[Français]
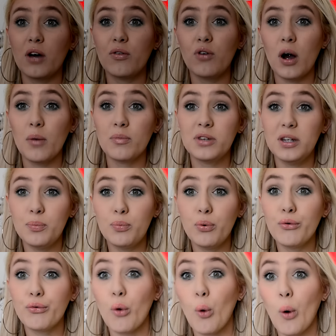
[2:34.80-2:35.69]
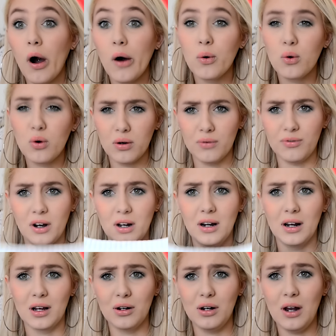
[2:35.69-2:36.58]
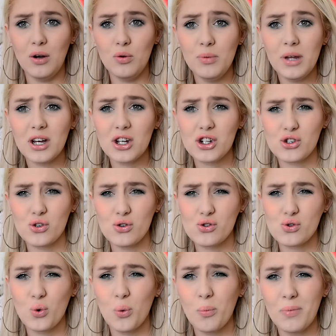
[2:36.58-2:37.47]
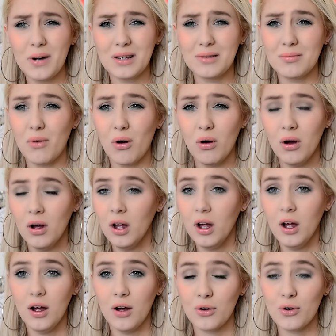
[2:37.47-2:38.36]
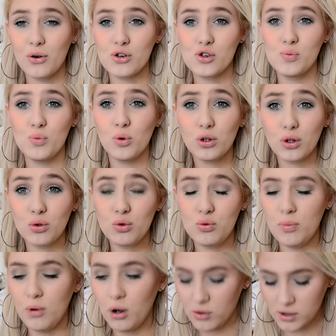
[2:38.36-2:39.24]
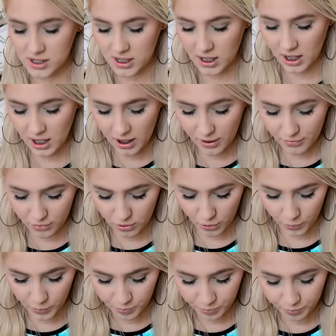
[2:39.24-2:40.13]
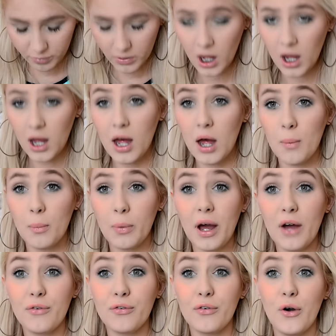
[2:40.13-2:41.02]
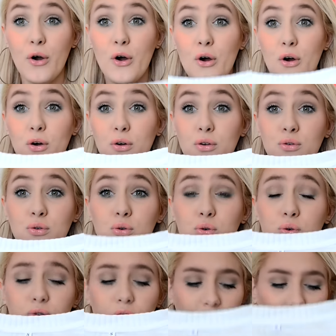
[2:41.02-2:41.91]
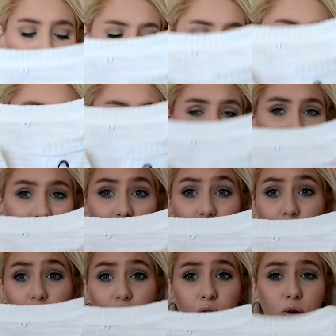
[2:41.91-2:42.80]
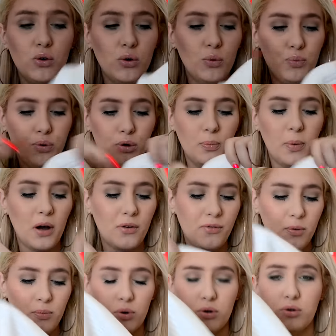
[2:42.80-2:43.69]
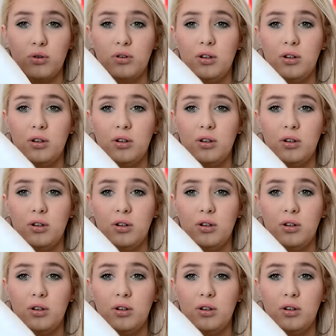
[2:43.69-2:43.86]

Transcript: à avoir un petit peu froid ou quoi. la, lumière change complètement. Quand je montre du blanc, c'est affolant. Bref, euh, du coup, ouais, je pense que c'est le, pull parfait pour ce